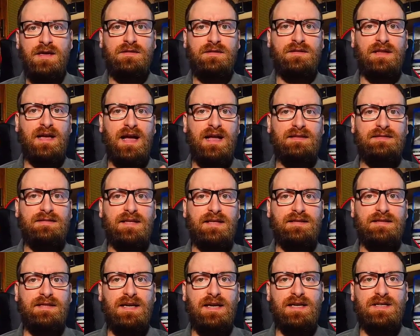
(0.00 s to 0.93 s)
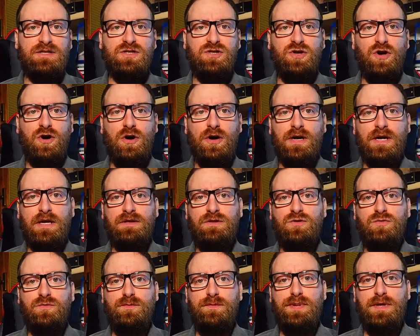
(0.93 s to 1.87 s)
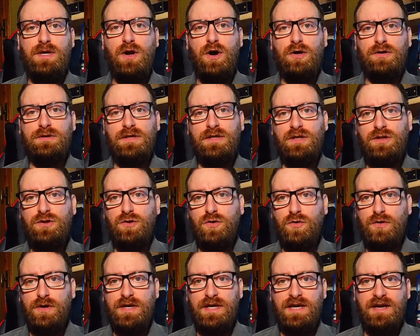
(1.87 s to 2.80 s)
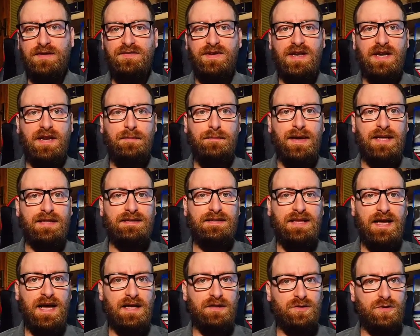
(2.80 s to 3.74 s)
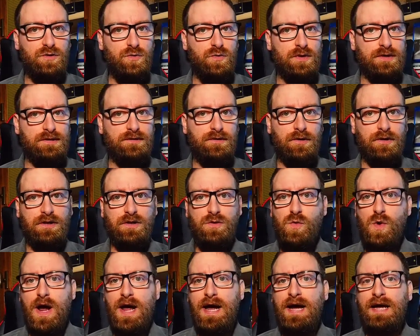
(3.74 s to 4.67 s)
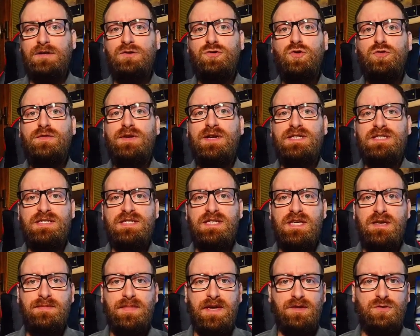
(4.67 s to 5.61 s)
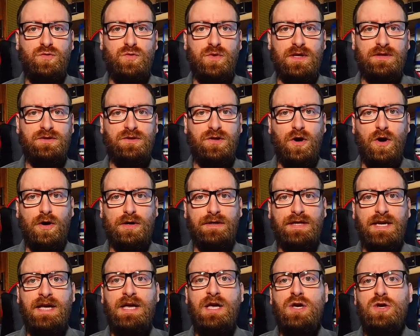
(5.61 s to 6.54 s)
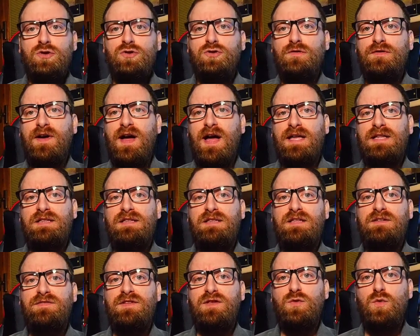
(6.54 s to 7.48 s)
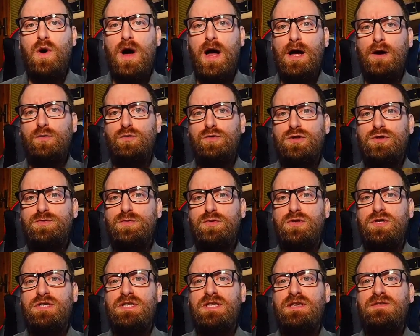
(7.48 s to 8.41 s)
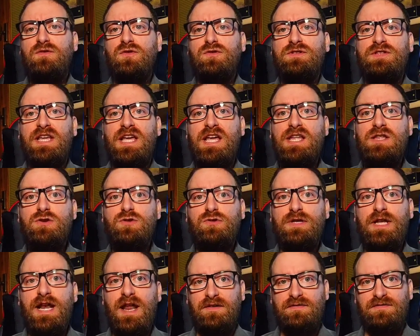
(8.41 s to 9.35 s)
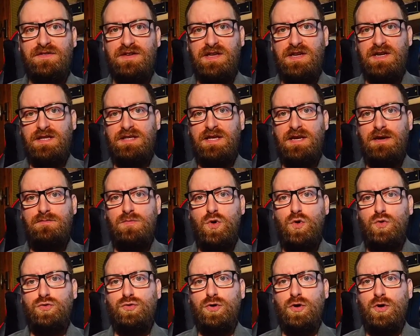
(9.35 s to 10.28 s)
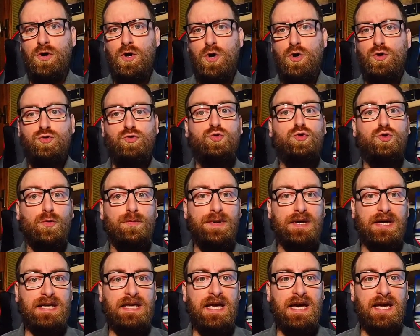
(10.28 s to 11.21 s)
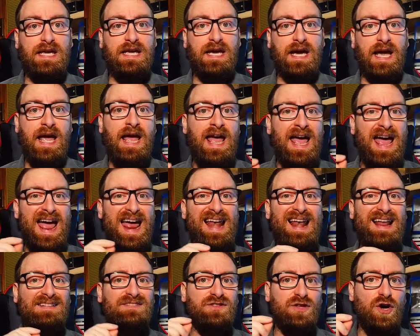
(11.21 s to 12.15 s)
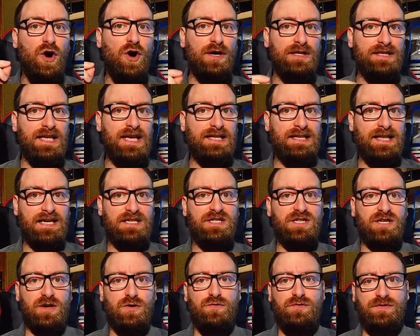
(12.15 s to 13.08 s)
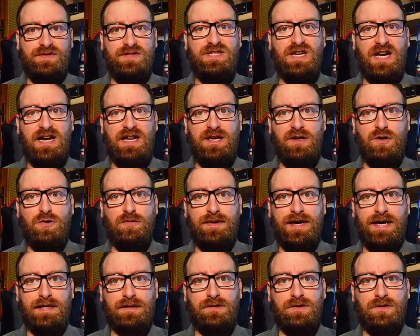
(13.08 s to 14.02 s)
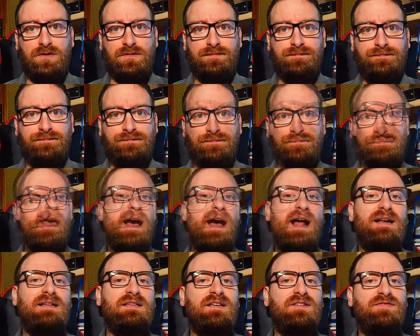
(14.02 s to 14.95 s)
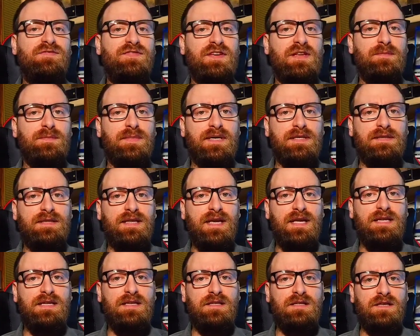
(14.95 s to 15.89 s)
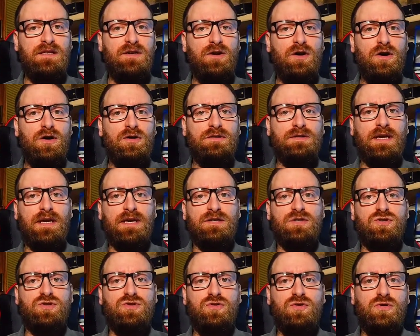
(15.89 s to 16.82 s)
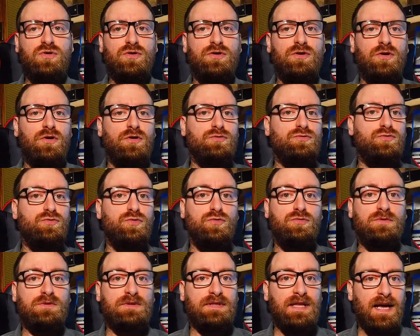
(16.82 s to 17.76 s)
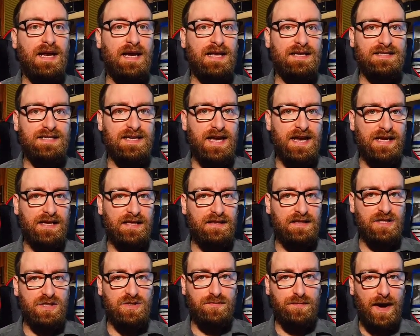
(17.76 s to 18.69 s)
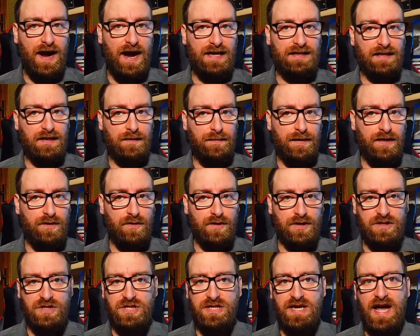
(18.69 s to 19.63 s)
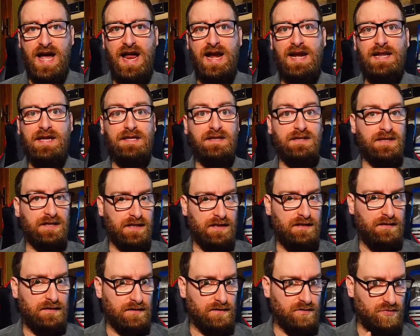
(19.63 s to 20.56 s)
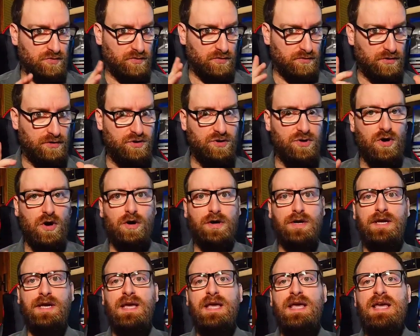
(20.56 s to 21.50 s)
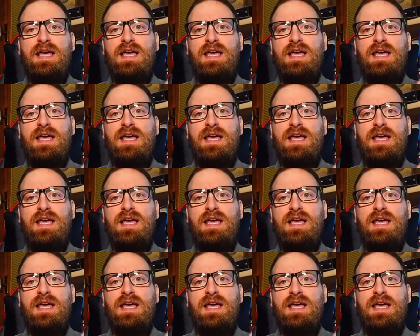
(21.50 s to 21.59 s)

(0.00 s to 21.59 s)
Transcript: Tratta della storia di un pilota di droni che viene mandato in una zona di guerra dove assieme ad un androide dovrà individuare un dispositivo degno della fine del mondo. Giusto per chiarire, è l'androide ad essere l'ufficiale in comando. Altri film degni di nota sono tutta la serie di Spider-Man originale, i diritti sono di Sony,